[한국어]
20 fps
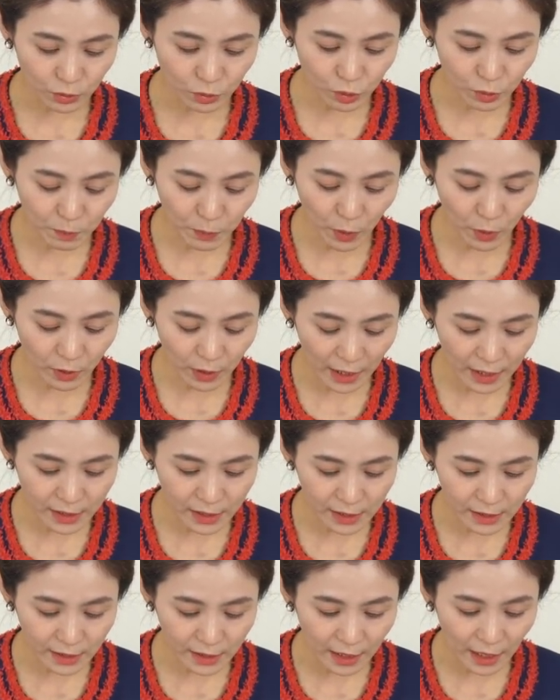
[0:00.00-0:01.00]
투표를
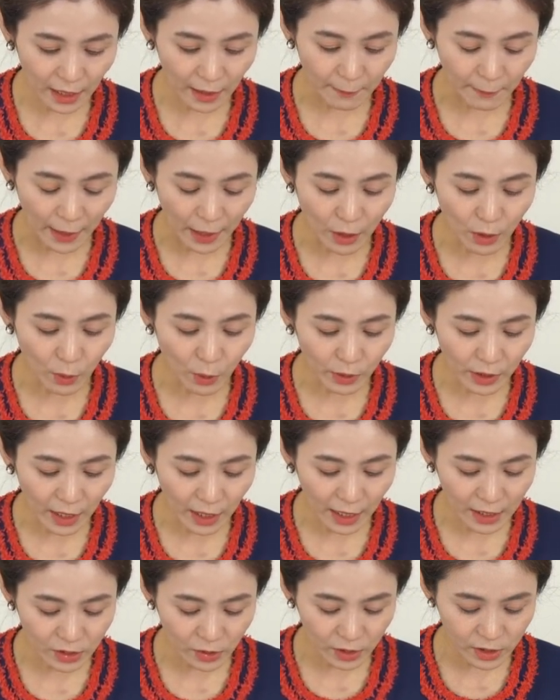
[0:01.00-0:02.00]
하실 때 멜론에
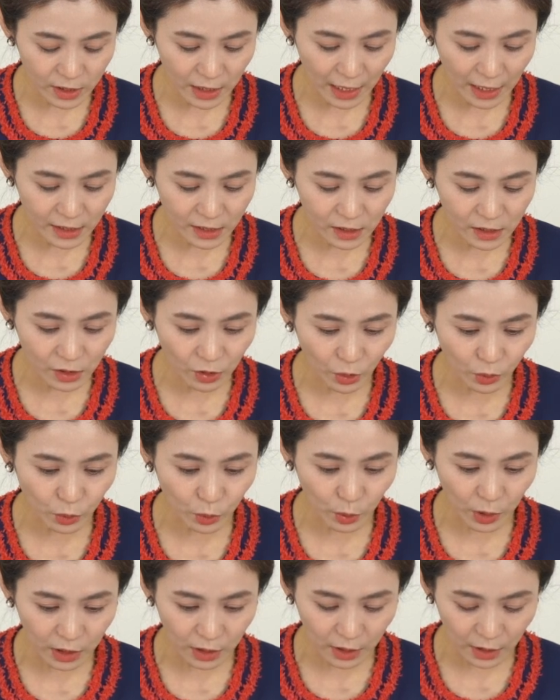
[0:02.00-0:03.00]
가서 이제 하시는
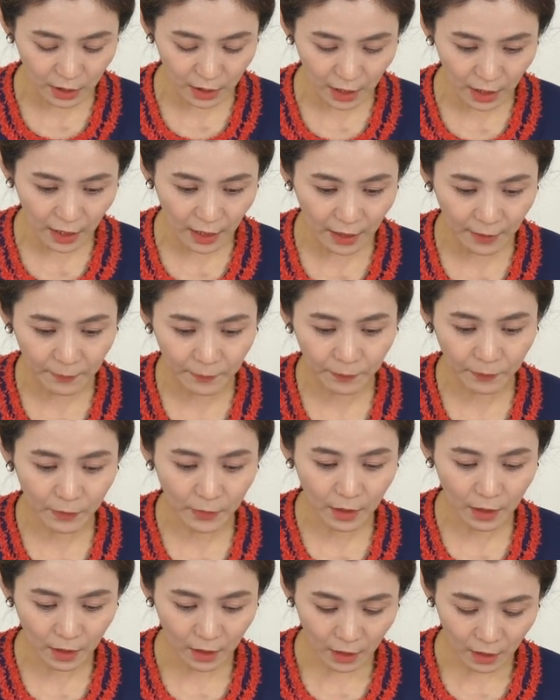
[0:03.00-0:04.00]
것도 있는데
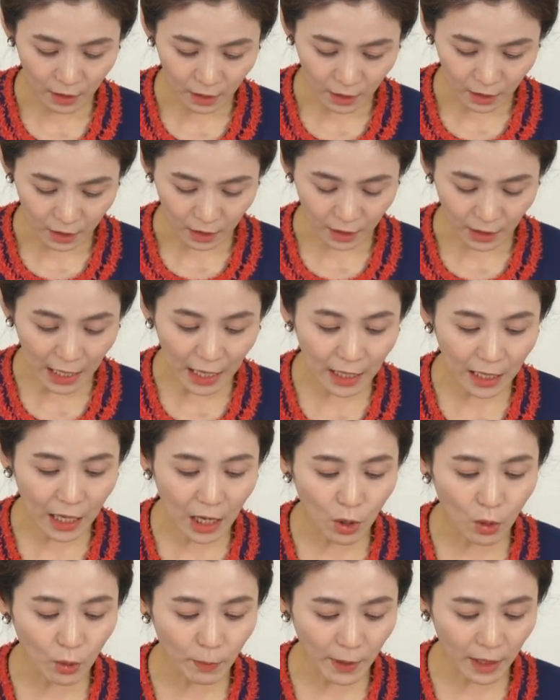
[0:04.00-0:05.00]

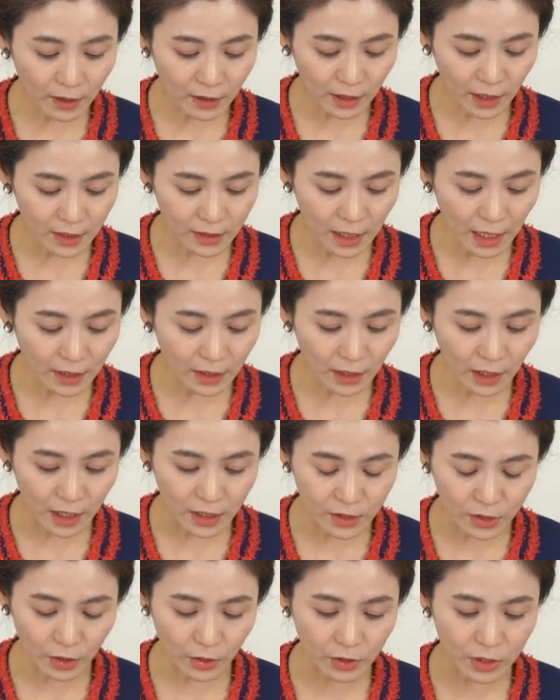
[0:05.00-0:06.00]
카카오뱅크에서 하는 게
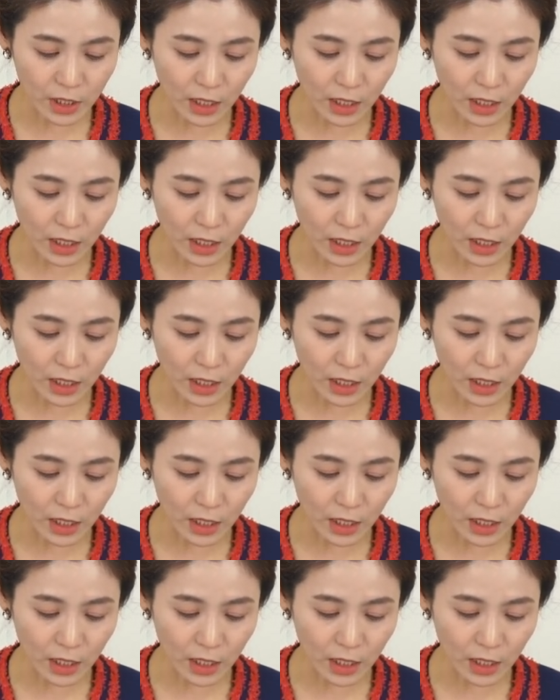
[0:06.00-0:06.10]
있어요.